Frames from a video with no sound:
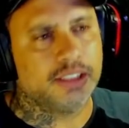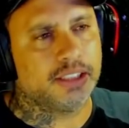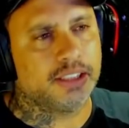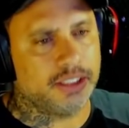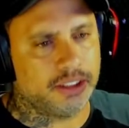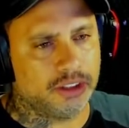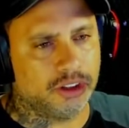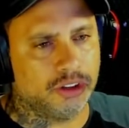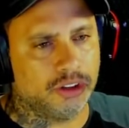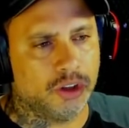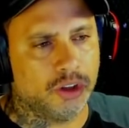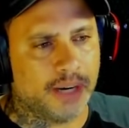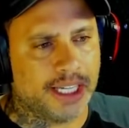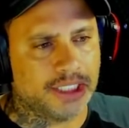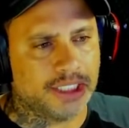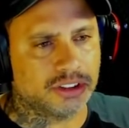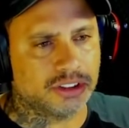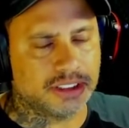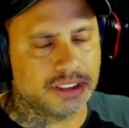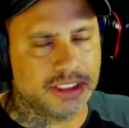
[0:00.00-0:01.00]
Então eu
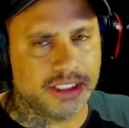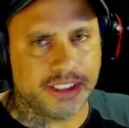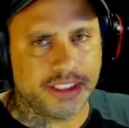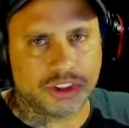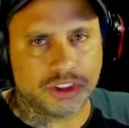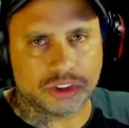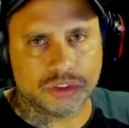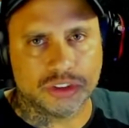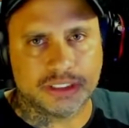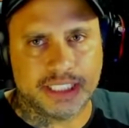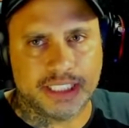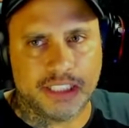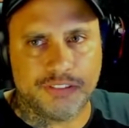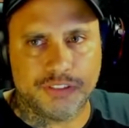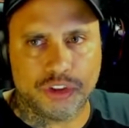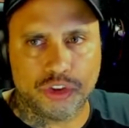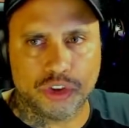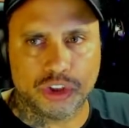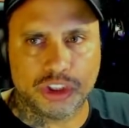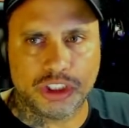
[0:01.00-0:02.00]
acho o seguinte, no
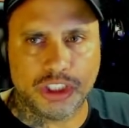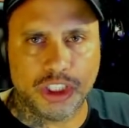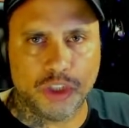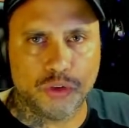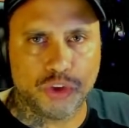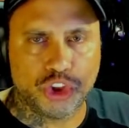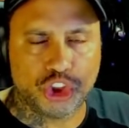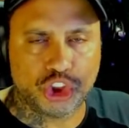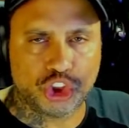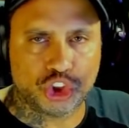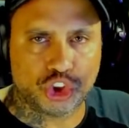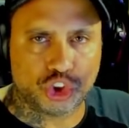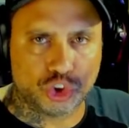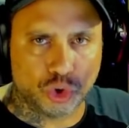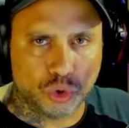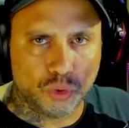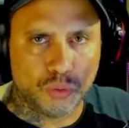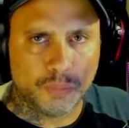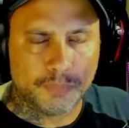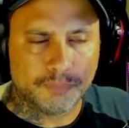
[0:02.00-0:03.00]
servidor que eu
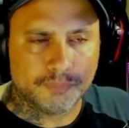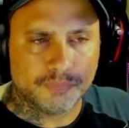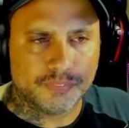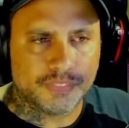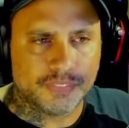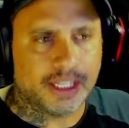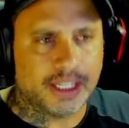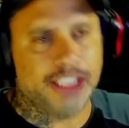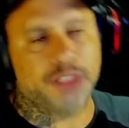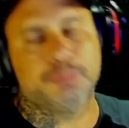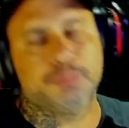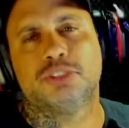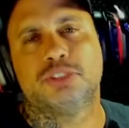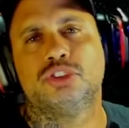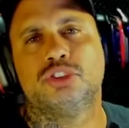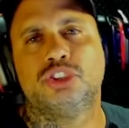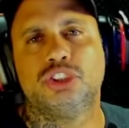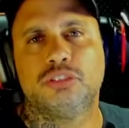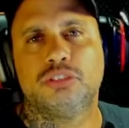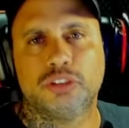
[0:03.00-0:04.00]
estou as
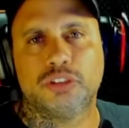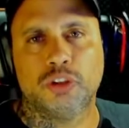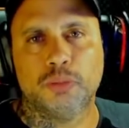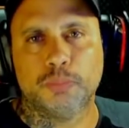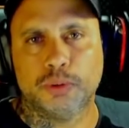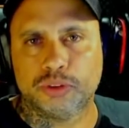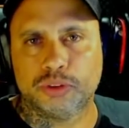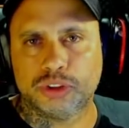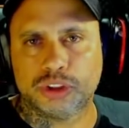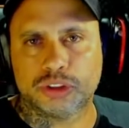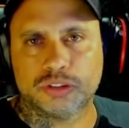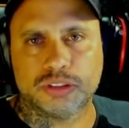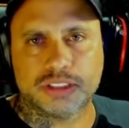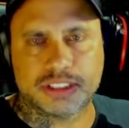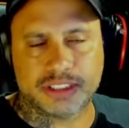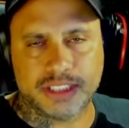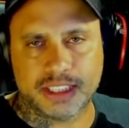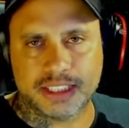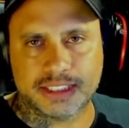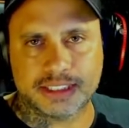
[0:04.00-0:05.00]
pessoas tinham que ter um pouco de
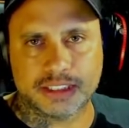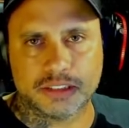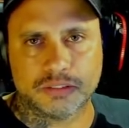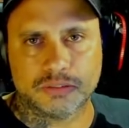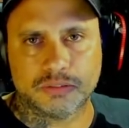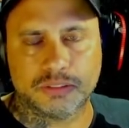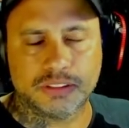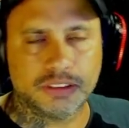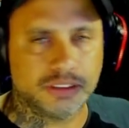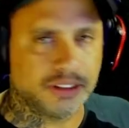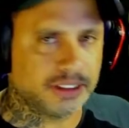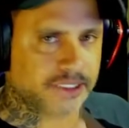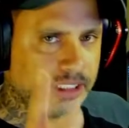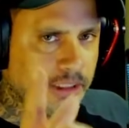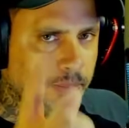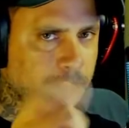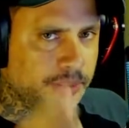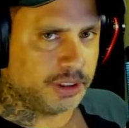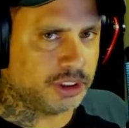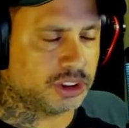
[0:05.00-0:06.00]
consideração.
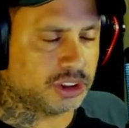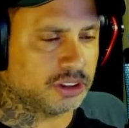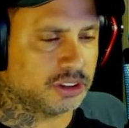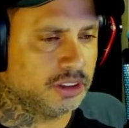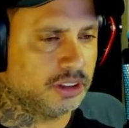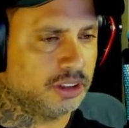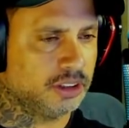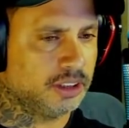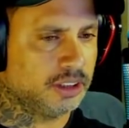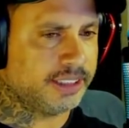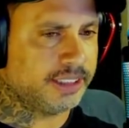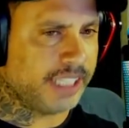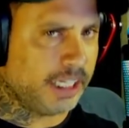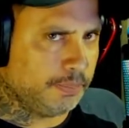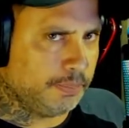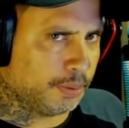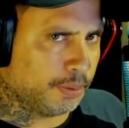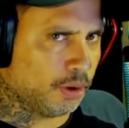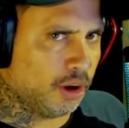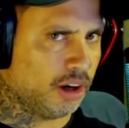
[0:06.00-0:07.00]
Simples. Tem
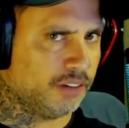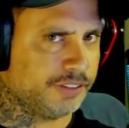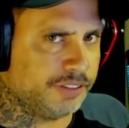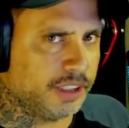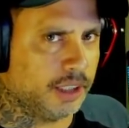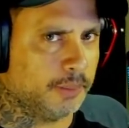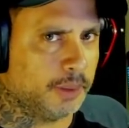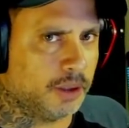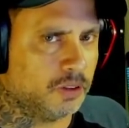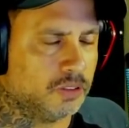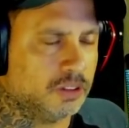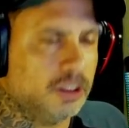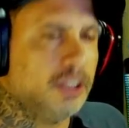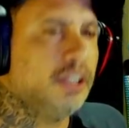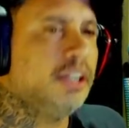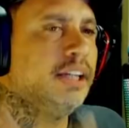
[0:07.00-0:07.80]
prova, irmão?